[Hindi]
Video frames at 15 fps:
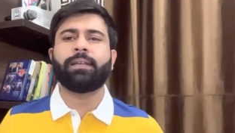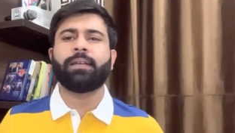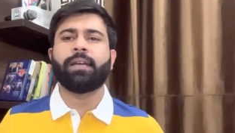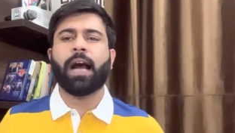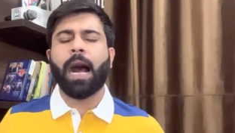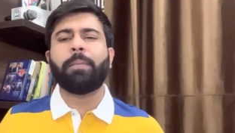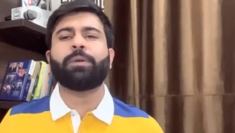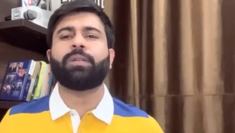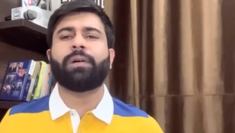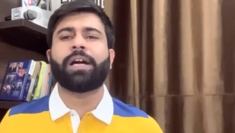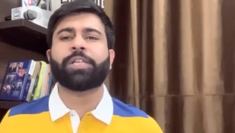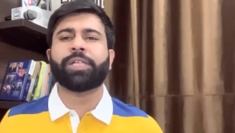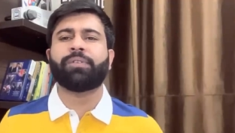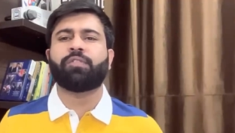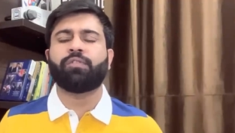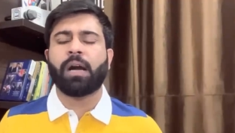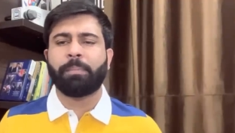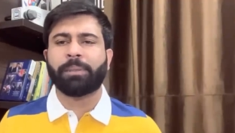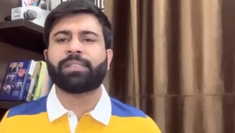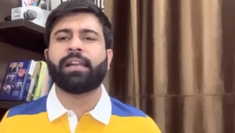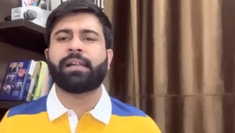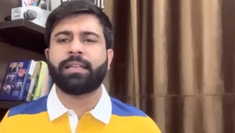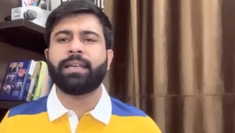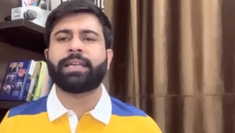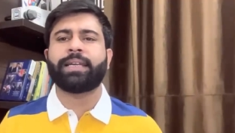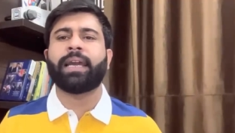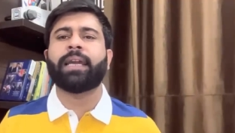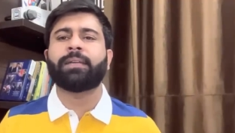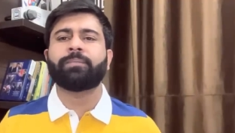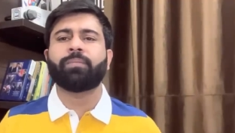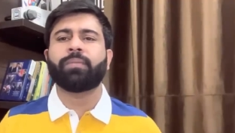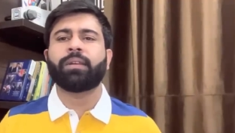हाँ, हम नवाज शरीफ को वापस लाने लगे हैं